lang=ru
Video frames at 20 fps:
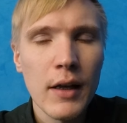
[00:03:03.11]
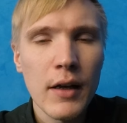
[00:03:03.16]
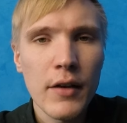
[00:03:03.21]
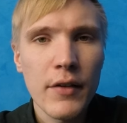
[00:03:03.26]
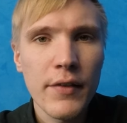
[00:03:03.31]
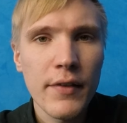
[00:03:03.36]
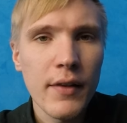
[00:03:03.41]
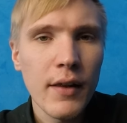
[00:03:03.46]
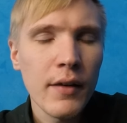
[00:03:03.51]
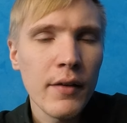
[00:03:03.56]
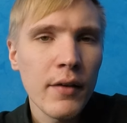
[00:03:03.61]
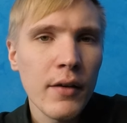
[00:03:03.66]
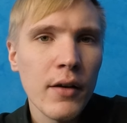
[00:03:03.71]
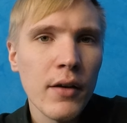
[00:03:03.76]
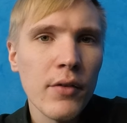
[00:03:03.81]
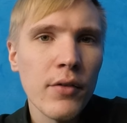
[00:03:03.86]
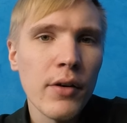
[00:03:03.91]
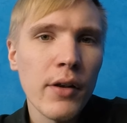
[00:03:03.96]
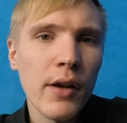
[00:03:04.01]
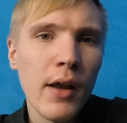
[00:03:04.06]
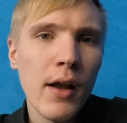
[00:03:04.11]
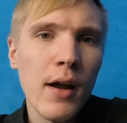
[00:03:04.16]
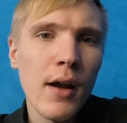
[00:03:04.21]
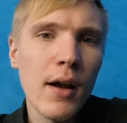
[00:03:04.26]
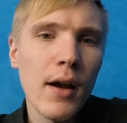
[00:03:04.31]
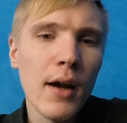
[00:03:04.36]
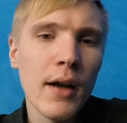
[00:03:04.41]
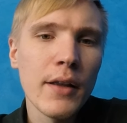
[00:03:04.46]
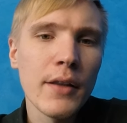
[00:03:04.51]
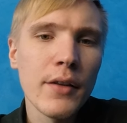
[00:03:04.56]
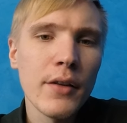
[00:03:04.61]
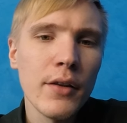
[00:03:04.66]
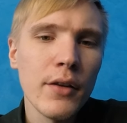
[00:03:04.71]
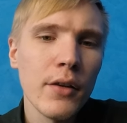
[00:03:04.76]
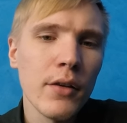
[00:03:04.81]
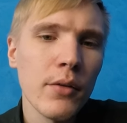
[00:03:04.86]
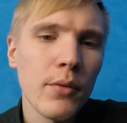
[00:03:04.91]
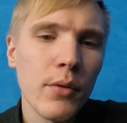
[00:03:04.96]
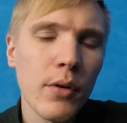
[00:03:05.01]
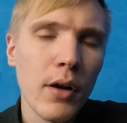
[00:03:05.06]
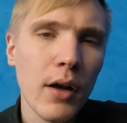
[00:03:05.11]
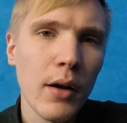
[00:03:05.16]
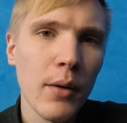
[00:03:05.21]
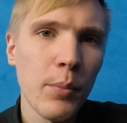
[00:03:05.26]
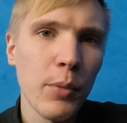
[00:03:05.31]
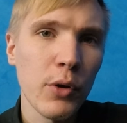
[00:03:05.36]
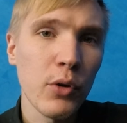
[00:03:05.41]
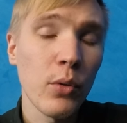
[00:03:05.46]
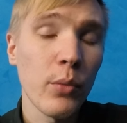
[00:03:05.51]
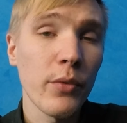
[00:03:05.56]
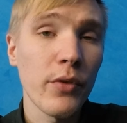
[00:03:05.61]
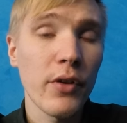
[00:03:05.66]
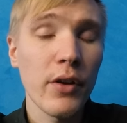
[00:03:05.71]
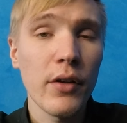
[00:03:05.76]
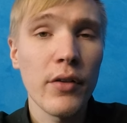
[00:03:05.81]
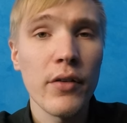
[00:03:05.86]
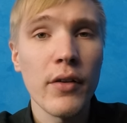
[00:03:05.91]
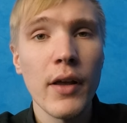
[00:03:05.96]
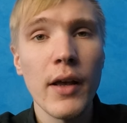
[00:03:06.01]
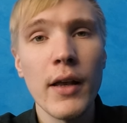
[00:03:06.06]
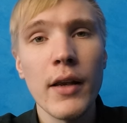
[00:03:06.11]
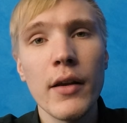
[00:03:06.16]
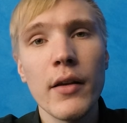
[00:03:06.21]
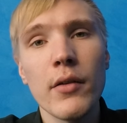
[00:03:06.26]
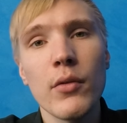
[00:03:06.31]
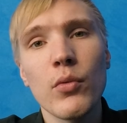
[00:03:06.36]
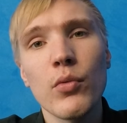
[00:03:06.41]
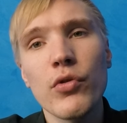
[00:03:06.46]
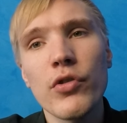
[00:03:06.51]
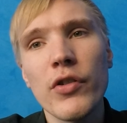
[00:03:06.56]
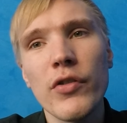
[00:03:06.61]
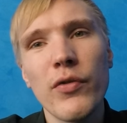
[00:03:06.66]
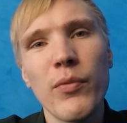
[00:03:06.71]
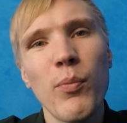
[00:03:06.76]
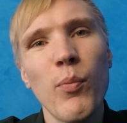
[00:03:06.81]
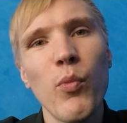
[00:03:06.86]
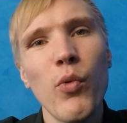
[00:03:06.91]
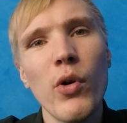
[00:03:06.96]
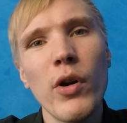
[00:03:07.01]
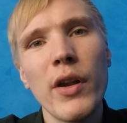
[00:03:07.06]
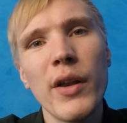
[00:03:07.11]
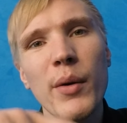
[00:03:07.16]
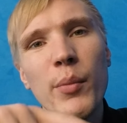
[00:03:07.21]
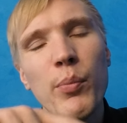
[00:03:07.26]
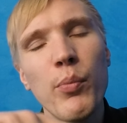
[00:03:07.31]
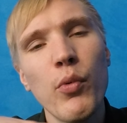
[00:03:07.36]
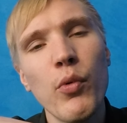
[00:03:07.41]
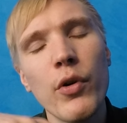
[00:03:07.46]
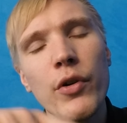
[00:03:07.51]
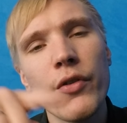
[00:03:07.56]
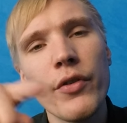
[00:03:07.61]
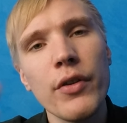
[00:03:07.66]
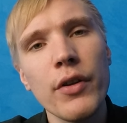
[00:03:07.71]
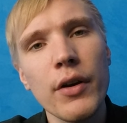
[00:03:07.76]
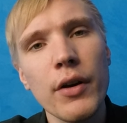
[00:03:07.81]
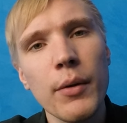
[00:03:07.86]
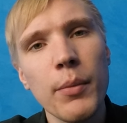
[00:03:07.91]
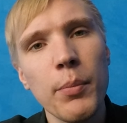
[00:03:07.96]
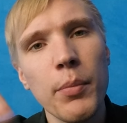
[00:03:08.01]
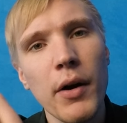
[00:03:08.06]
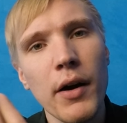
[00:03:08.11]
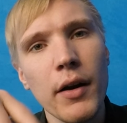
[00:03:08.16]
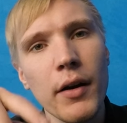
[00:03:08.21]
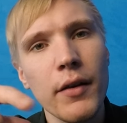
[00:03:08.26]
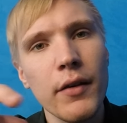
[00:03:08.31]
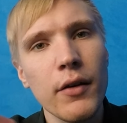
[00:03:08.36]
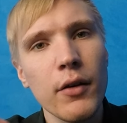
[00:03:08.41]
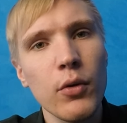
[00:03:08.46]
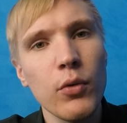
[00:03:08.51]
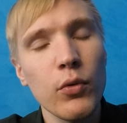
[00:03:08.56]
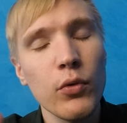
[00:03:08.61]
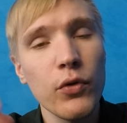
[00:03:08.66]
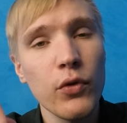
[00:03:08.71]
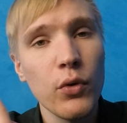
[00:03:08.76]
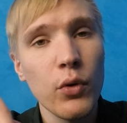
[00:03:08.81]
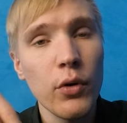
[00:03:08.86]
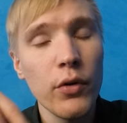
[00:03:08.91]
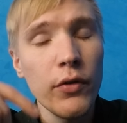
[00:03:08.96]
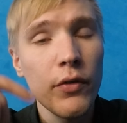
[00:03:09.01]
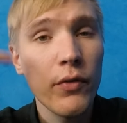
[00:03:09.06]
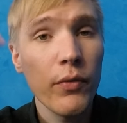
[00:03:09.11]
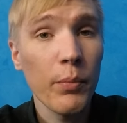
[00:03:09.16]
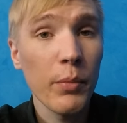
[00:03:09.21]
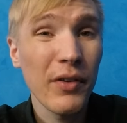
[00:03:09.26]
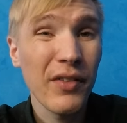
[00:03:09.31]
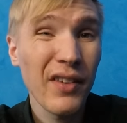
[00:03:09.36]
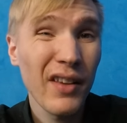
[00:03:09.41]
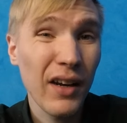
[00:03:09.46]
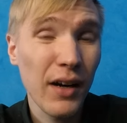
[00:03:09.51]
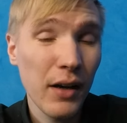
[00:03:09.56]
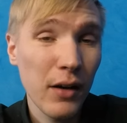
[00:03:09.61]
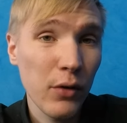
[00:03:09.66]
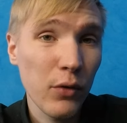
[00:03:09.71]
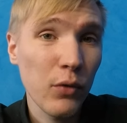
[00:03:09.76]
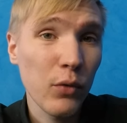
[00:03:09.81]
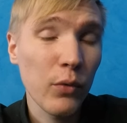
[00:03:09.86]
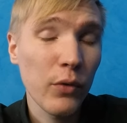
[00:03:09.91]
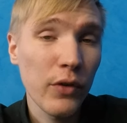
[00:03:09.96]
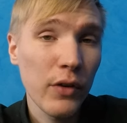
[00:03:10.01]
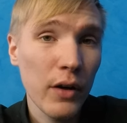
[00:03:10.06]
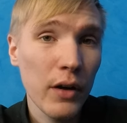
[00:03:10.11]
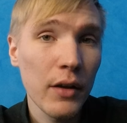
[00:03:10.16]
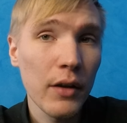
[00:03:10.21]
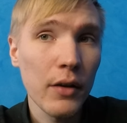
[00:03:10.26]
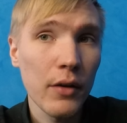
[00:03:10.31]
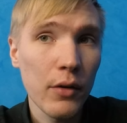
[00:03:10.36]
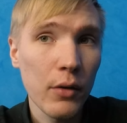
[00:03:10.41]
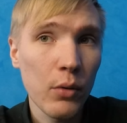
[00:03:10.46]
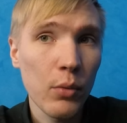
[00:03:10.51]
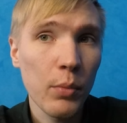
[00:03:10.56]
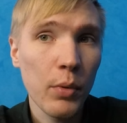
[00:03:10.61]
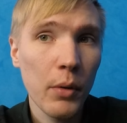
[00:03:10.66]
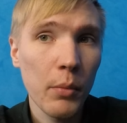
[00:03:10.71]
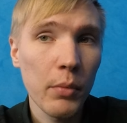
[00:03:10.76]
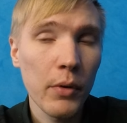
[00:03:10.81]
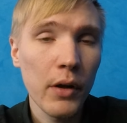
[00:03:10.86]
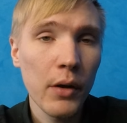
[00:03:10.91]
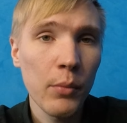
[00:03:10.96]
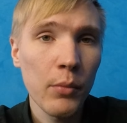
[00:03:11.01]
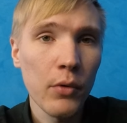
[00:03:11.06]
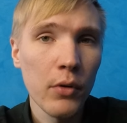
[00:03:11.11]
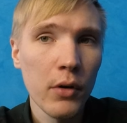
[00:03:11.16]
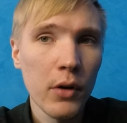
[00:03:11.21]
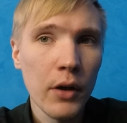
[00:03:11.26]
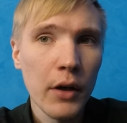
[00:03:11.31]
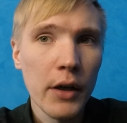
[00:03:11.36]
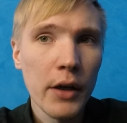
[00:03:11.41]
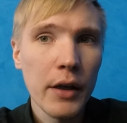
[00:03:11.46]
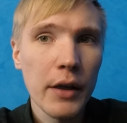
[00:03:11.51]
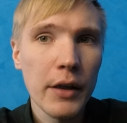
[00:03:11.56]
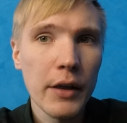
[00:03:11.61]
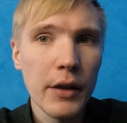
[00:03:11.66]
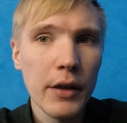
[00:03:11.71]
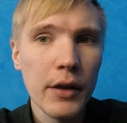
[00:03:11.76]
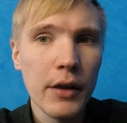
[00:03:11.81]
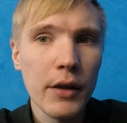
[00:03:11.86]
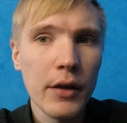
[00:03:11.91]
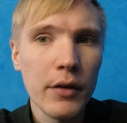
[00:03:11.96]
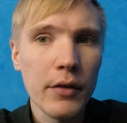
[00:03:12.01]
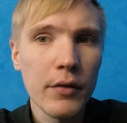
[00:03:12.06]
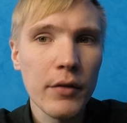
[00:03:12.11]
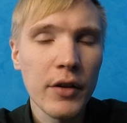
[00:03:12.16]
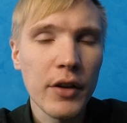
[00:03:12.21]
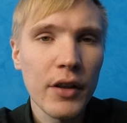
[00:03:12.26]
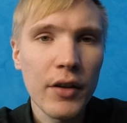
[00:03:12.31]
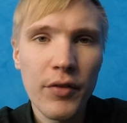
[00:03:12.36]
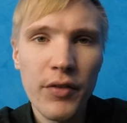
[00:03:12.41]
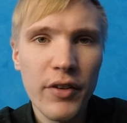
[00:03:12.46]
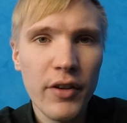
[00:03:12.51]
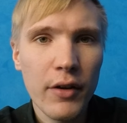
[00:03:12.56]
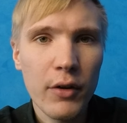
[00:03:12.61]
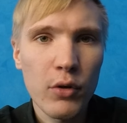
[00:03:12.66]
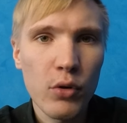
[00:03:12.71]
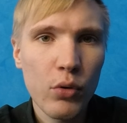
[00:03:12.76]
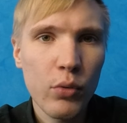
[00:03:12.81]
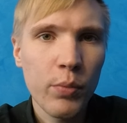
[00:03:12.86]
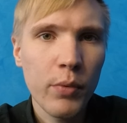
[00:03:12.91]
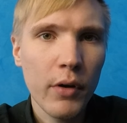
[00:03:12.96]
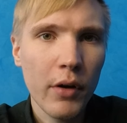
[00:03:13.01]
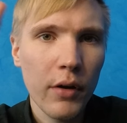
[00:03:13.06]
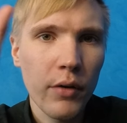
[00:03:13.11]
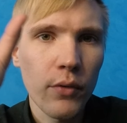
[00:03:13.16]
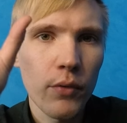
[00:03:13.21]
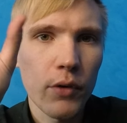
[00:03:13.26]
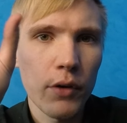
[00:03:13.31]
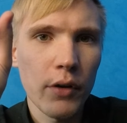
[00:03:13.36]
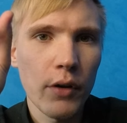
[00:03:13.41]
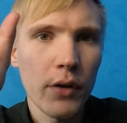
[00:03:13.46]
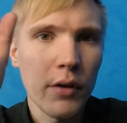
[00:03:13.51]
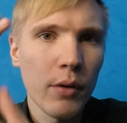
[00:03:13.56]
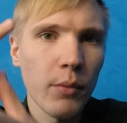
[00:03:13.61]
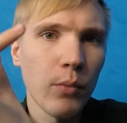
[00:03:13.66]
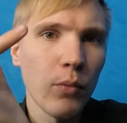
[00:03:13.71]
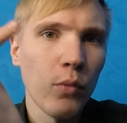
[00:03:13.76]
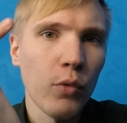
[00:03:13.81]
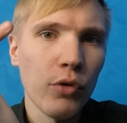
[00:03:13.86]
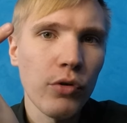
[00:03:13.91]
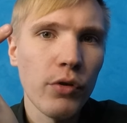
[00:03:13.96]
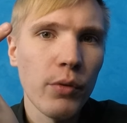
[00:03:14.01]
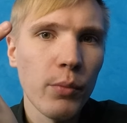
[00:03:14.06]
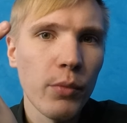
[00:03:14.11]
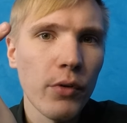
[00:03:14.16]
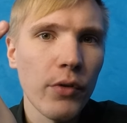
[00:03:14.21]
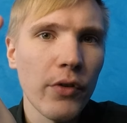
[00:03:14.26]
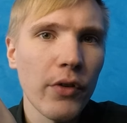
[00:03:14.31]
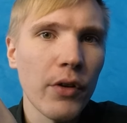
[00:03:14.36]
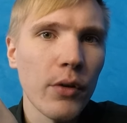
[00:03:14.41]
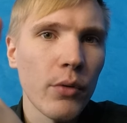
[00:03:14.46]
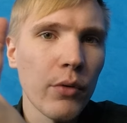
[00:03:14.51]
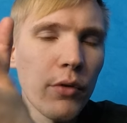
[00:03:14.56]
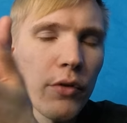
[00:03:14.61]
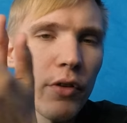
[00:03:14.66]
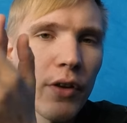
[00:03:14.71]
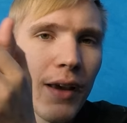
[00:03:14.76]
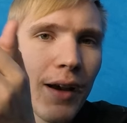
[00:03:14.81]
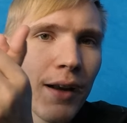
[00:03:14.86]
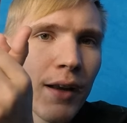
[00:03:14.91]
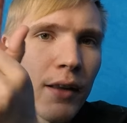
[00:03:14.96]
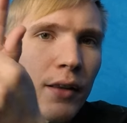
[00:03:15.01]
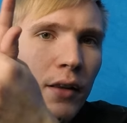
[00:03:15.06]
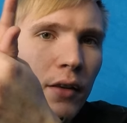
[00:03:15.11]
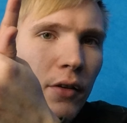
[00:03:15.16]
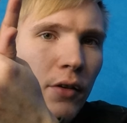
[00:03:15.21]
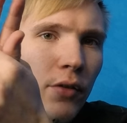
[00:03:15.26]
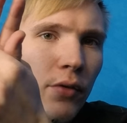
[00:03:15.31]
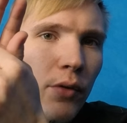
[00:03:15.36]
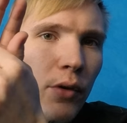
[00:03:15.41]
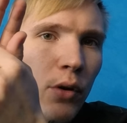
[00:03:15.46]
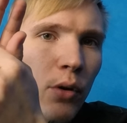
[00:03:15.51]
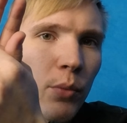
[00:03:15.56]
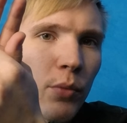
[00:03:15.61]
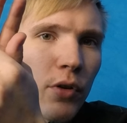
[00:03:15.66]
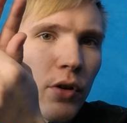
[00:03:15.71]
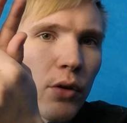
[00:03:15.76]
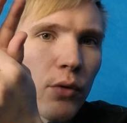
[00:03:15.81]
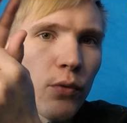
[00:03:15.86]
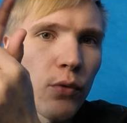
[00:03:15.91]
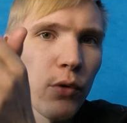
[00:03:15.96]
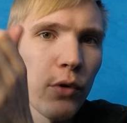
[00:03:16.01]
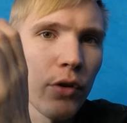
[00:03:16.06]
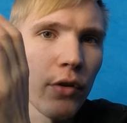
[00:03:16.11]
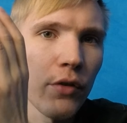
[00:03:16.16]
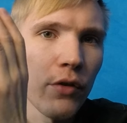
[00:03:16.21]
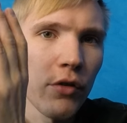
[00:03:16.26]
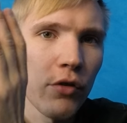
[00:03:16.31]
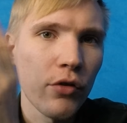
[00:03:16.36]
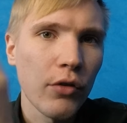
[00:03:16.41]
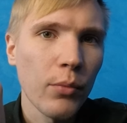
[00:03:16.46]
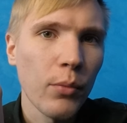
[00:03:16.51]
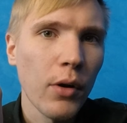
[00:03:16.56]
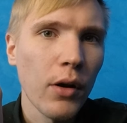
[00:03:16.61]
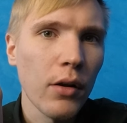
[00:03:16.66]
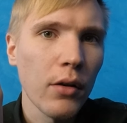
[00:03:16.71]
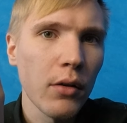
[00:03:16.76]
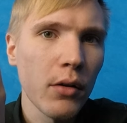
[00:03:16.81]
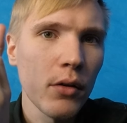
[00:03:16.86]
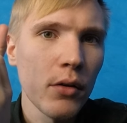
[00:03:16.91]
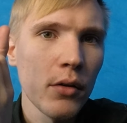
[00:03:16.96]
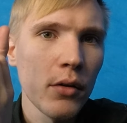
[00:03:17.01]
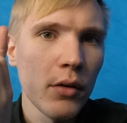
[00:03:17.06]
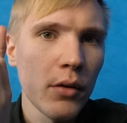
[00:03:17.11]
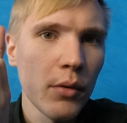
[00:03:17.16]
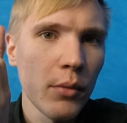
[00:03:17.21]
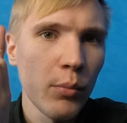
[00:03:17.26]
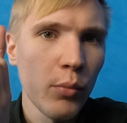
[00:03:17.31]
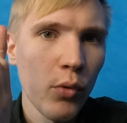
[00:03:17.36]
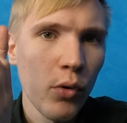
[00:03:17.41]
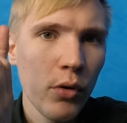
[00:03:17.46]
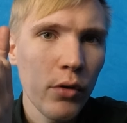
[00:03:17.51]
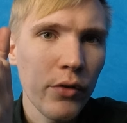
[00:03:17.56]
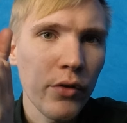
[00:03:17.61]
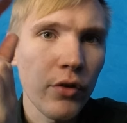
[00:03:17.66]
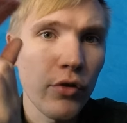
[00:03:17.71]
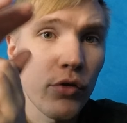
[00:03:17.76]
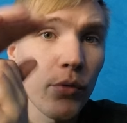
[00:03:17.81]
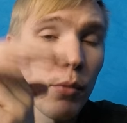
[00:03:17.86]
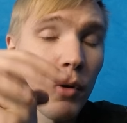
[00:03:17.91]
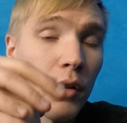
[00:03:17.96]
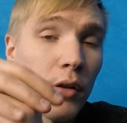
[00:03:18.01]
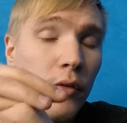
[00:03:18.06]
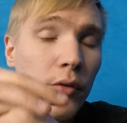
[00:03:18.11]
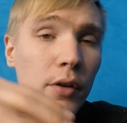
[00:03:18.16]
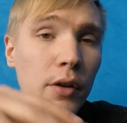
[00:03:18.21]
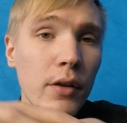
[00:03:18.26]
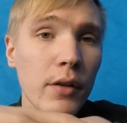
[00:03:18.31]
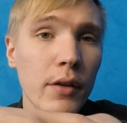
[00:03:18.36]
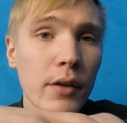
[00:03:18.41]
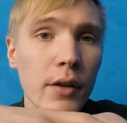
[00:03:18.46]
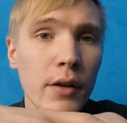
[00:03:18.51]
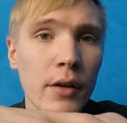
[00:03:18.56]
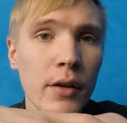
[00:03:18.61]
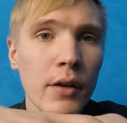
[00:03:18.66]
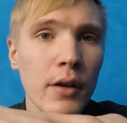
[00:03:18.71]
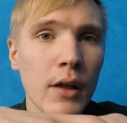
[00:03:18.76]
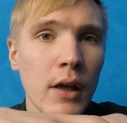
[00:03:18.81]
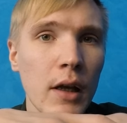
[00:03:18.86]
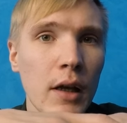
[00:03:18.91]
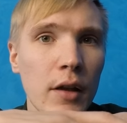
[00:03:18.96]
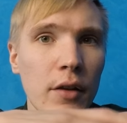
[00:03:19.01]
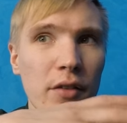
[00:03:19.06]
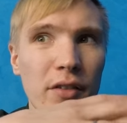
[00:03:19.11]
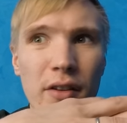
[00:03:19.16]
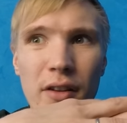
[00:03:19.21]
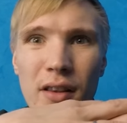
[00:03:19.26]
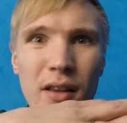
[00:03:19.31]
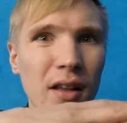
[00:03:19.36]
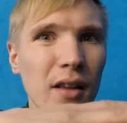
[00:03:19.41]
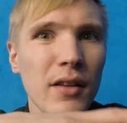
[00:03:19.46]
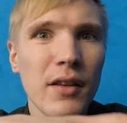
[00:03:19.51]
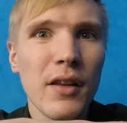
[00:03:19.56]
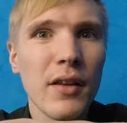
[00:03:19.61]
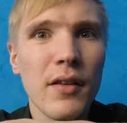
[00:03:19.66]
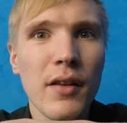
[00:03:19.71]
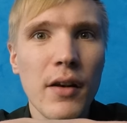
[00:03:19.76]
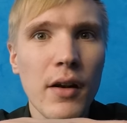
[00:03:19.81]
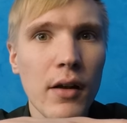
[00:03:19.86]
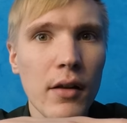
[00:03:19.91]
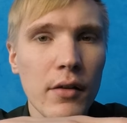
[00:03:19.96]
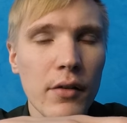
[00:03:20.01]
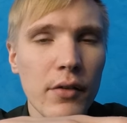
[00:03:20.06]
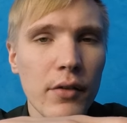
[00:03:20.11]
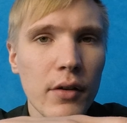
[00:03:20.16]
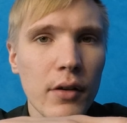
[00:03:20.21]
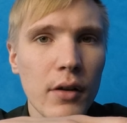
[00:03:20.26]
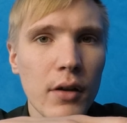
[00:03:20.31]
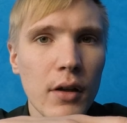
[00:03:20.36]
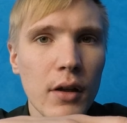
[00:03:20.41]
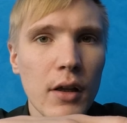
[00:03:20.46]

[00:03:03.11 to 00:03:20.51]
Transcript: Кстати говоря, они, как потом сказали, уже в более поздних партиях устройств постарались устранить эту проблему. И не на всех трубках вот это можно было сделать. То есть я, когда на своем телефоне зажимал э, бок, зажимал две антенны, сигнал не терялся.